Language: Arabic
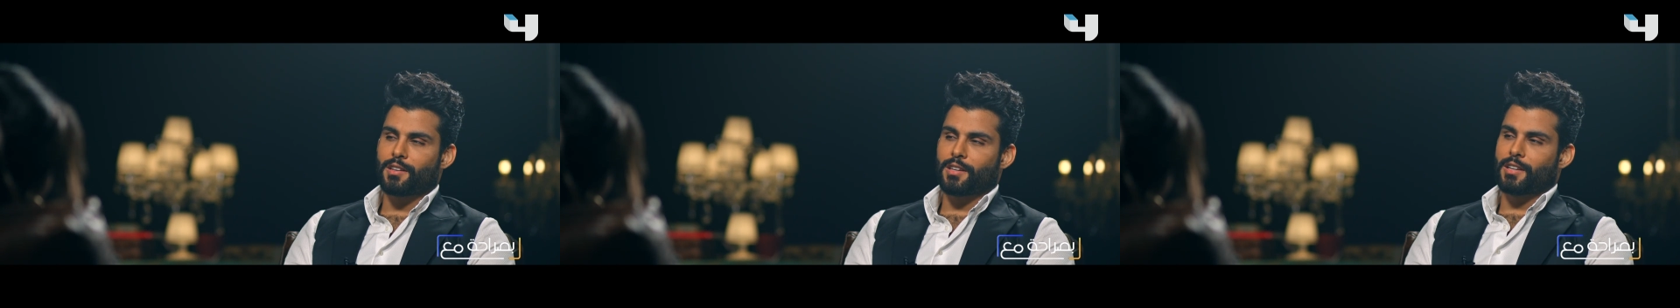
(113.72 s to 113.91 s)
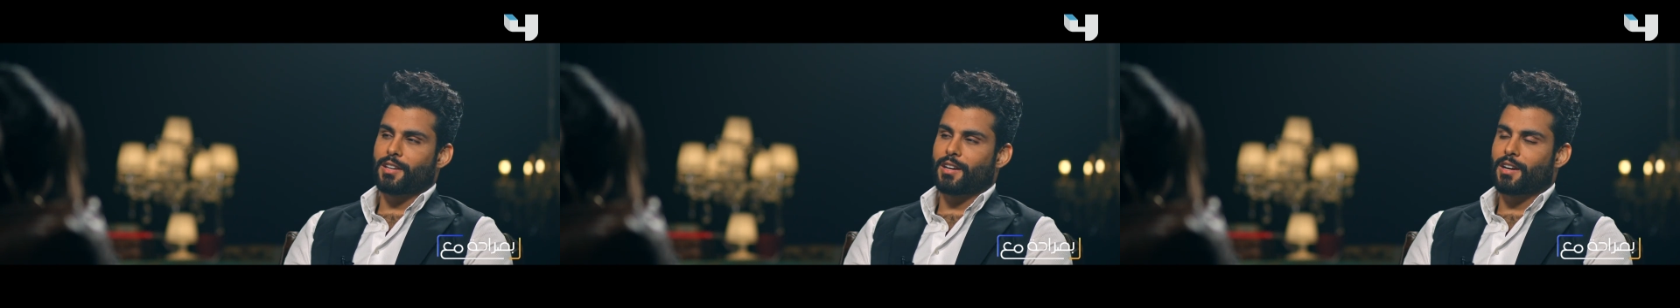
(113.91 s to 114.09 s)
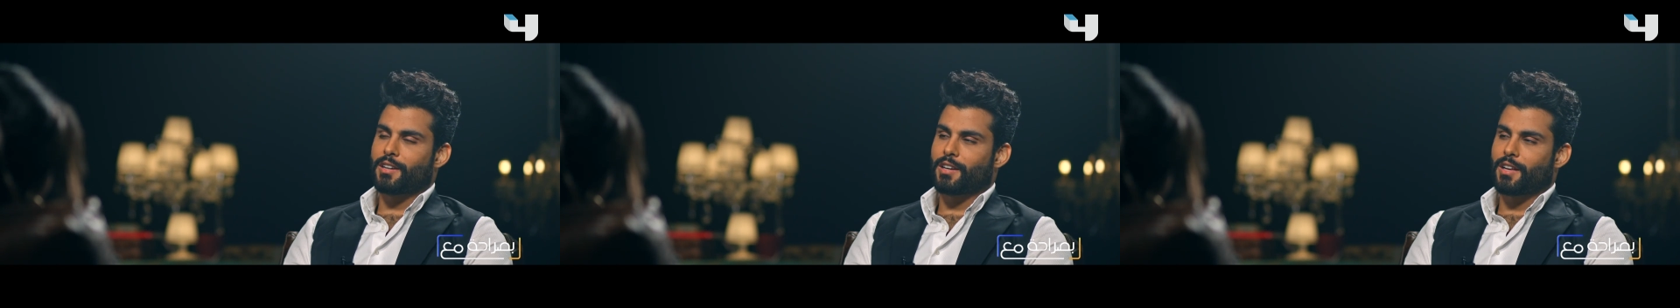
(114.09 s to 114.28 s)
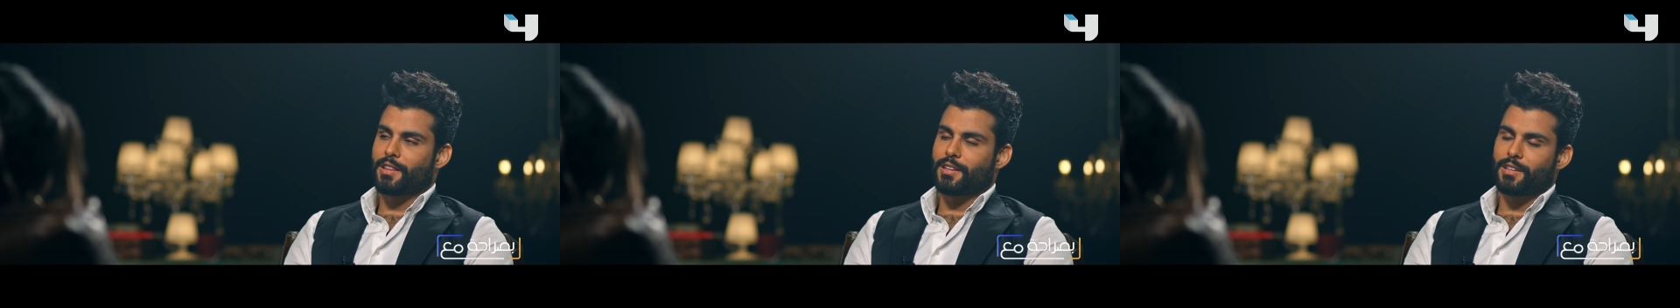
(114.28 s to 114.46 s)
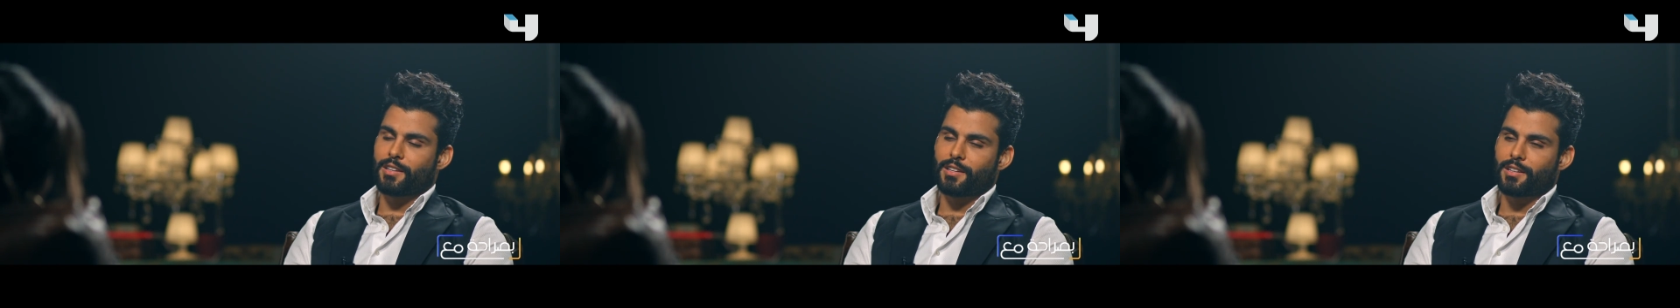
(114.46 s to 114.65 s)
يعني أنا
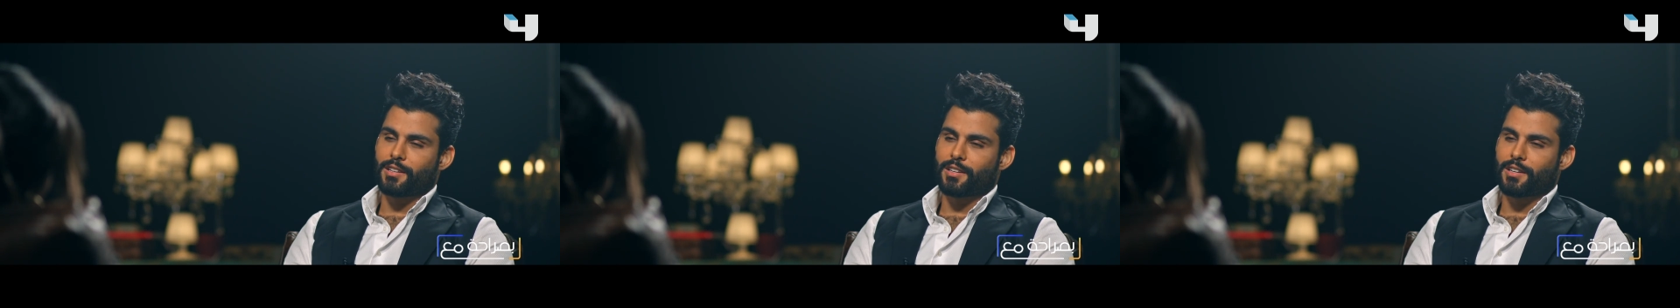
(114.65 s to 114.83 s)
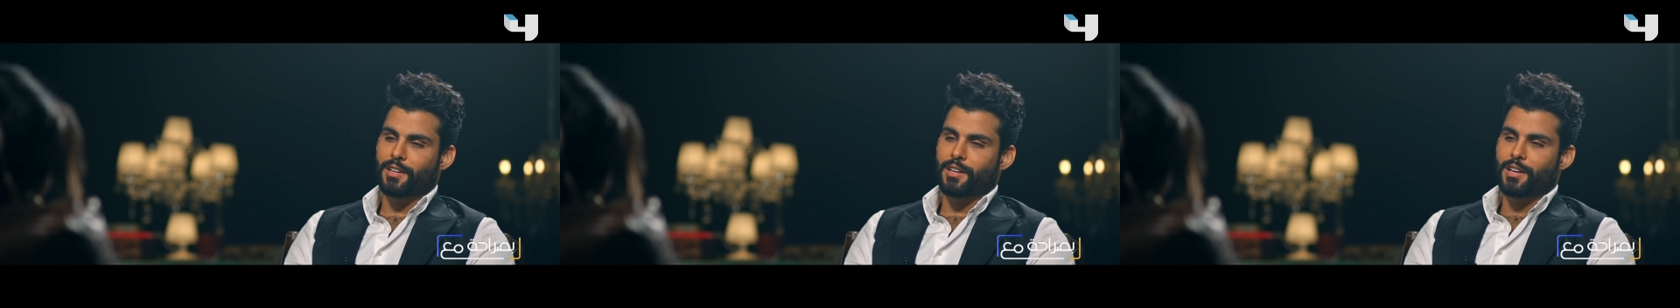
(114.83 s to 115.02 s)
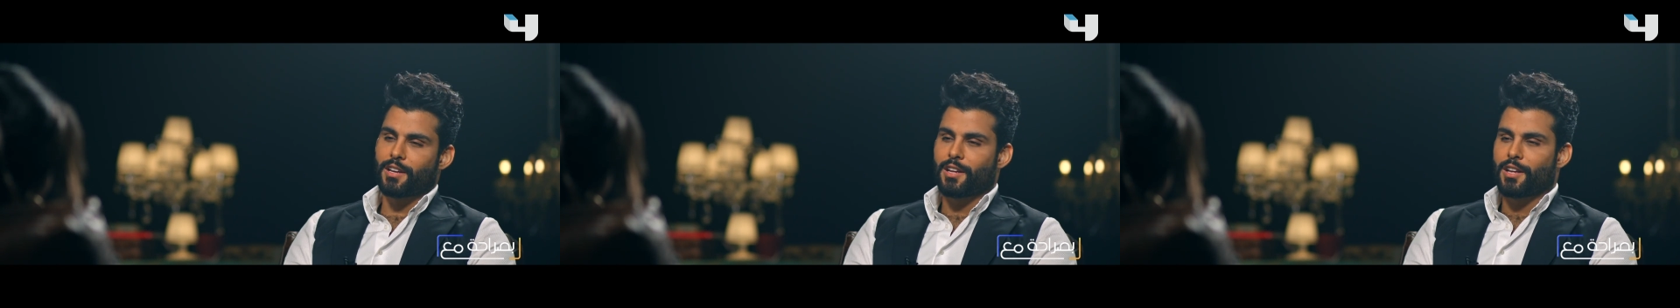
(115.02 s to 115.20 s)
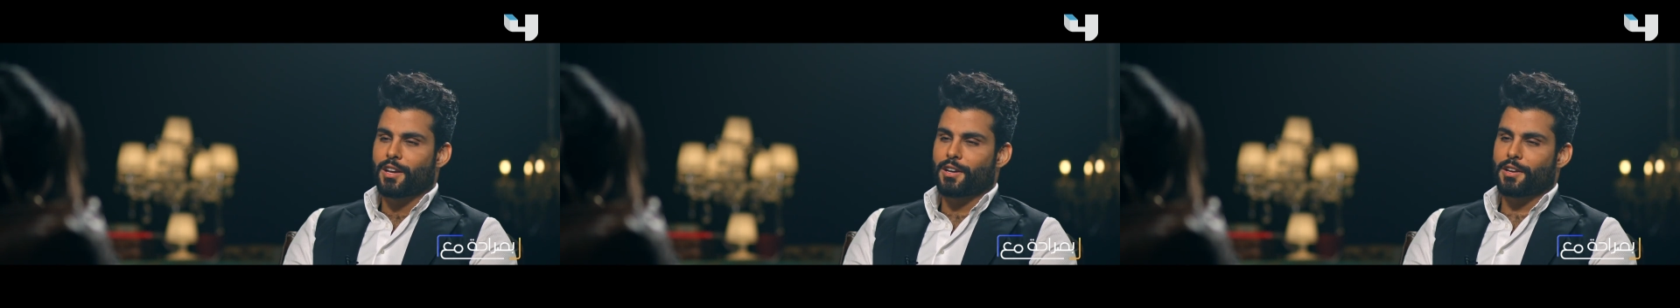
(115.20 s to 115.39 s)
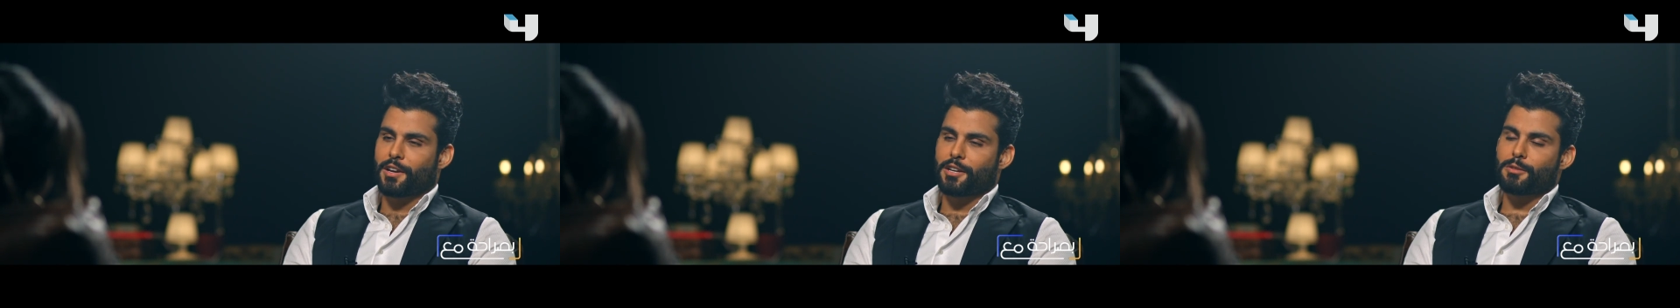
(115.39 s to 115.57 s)
هذني
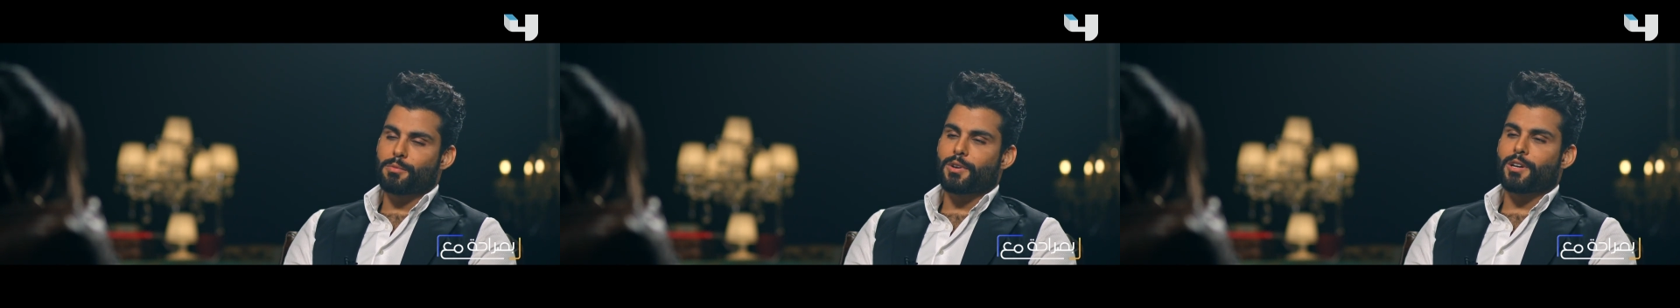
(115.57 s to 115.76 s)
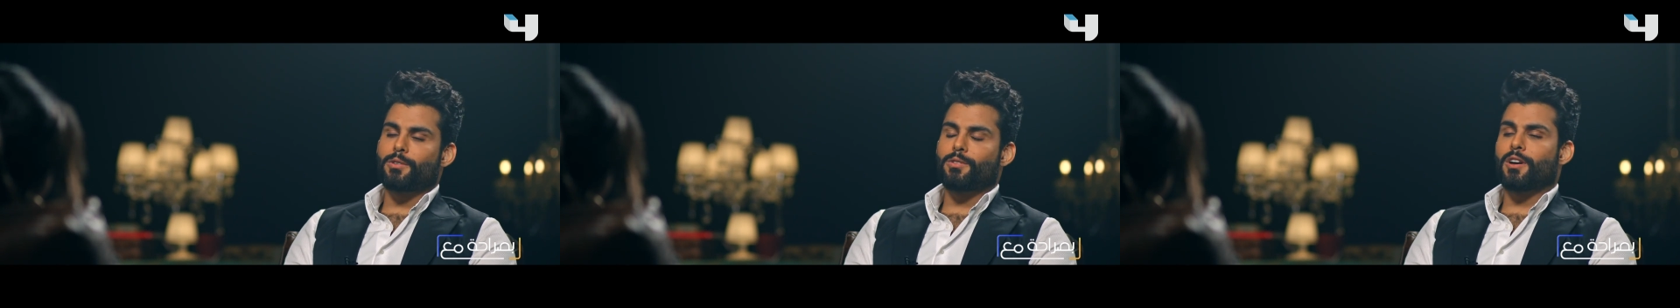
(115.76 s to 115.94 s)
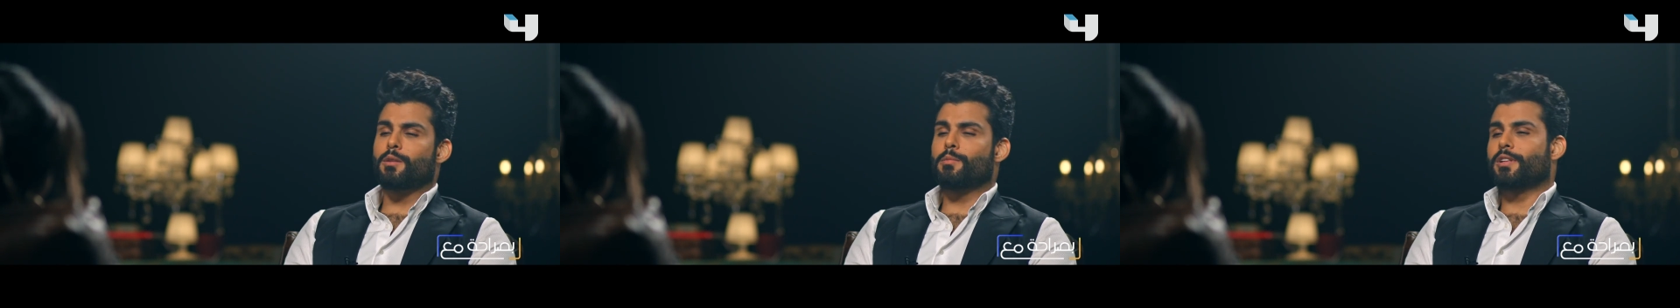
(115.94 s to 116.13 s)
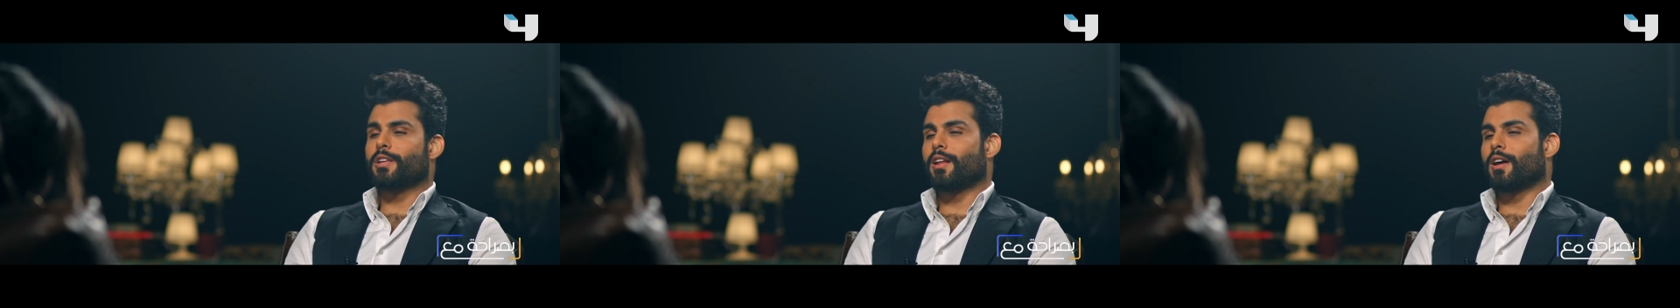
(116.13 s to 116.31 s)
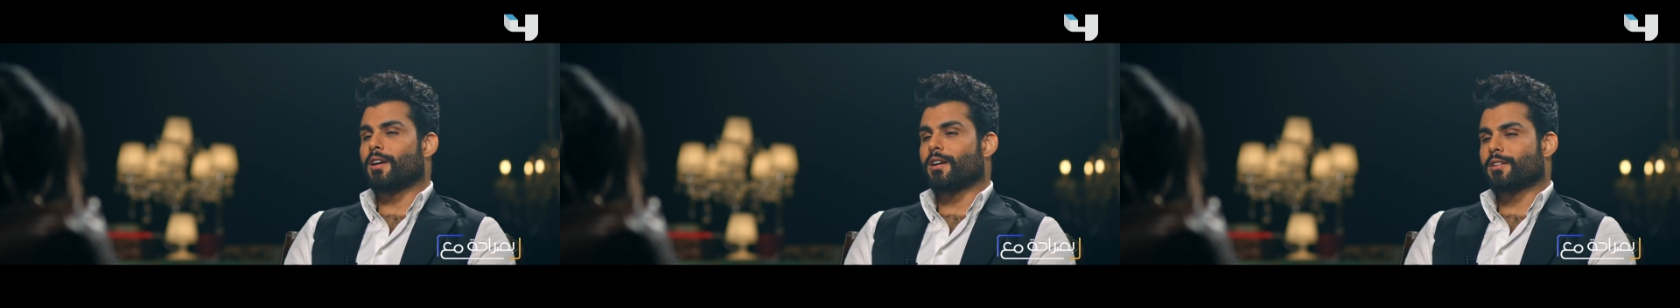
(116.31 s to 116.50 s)
راح يبقى وياي مدى
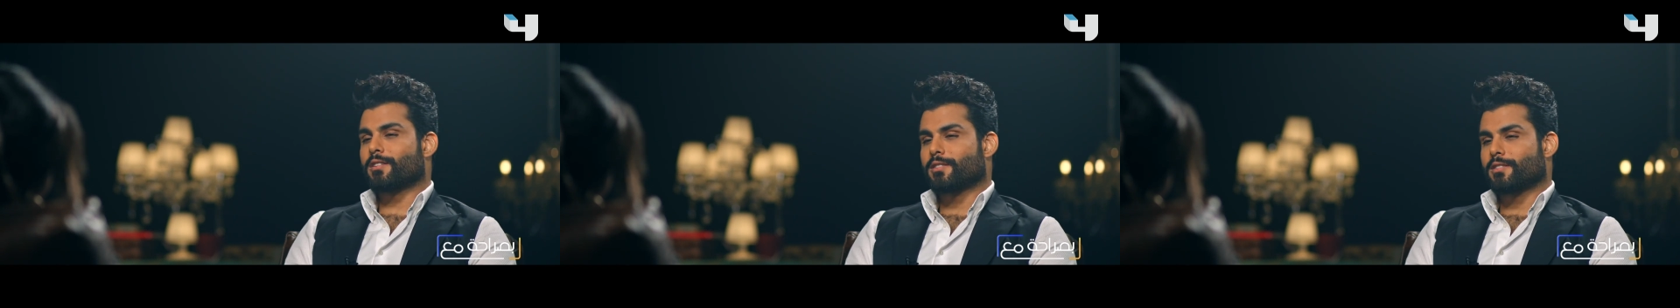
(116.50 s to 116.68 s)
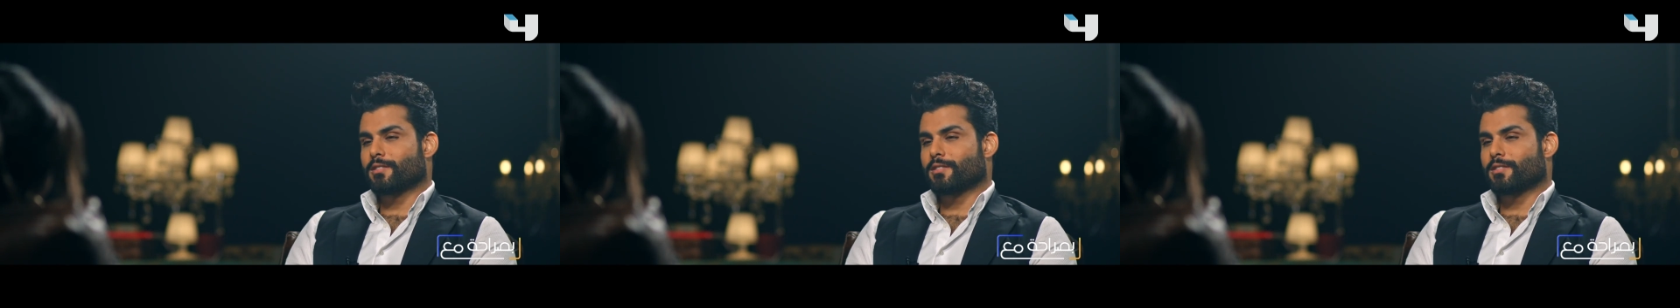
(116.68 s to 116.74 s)
الحياه